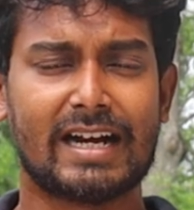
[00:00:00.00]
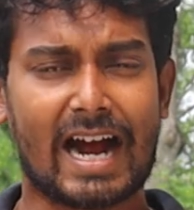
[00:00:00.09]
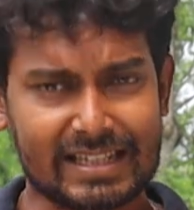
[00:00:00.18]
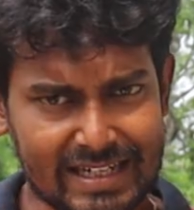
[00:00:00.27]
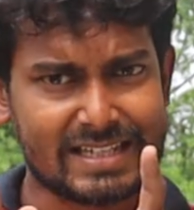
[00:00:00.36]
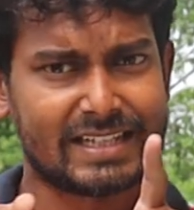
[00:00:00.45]

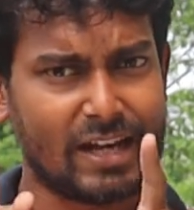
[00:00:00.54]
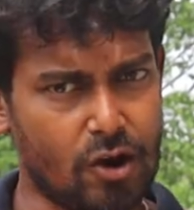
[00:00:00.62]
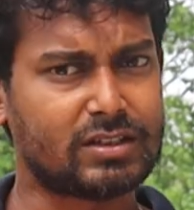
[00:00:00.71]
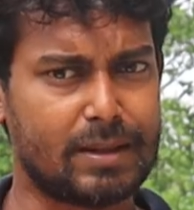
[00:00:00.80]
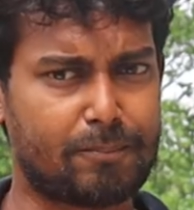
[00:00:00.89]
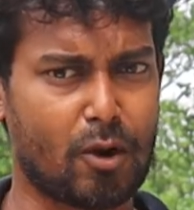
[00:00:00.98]
গাছের যে
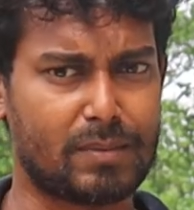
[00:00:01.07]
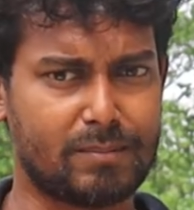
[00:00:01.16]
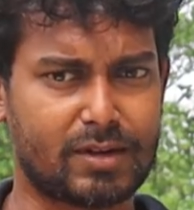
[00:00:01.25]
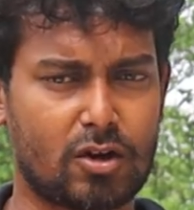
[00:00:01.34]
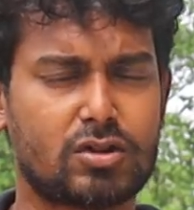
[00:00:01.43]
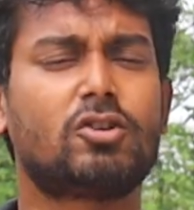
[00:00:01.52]
অংশে
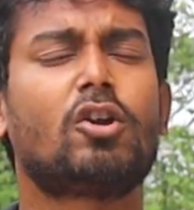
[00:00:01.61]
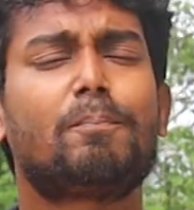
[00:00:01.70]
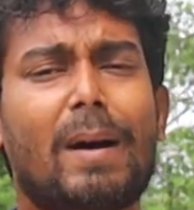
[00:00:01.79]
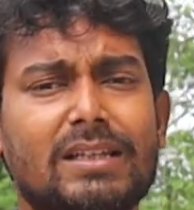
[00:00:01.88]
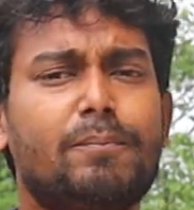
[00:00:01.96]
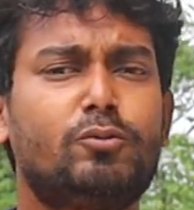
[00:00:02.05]
প্রবলেমটা হচ্ছে ধরো
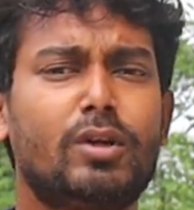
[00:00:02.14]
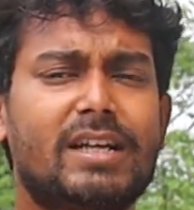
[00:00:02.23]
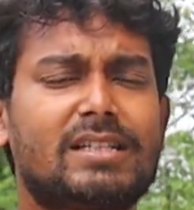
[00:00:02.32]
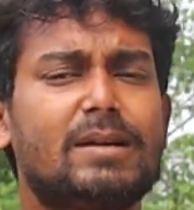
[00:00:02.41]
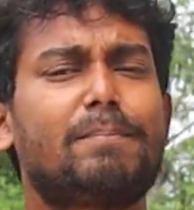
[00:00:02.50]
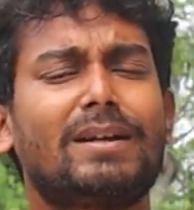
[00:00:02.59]
পাতা পুড়ে
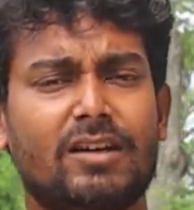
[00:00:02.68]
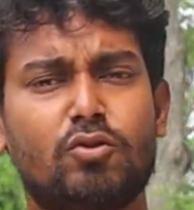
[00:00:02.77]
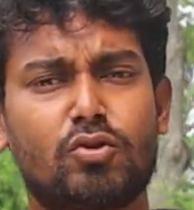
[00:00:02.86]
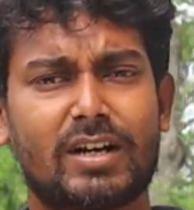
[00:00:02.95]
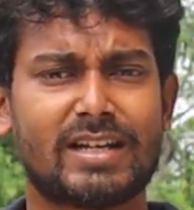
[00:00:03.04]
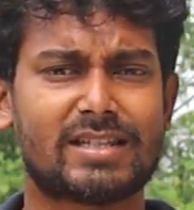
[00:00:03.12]
যাচ্ছে পাতা
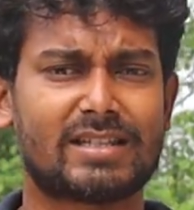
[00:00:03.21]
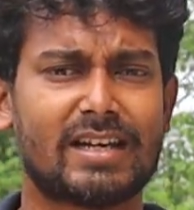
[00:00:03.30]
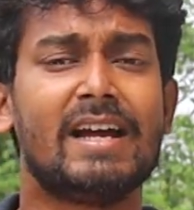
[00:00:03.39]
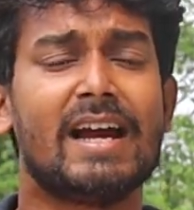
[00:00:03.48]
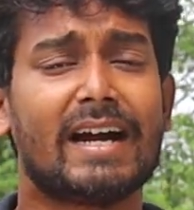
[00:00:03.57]
কুকড়ে যাচ্ছে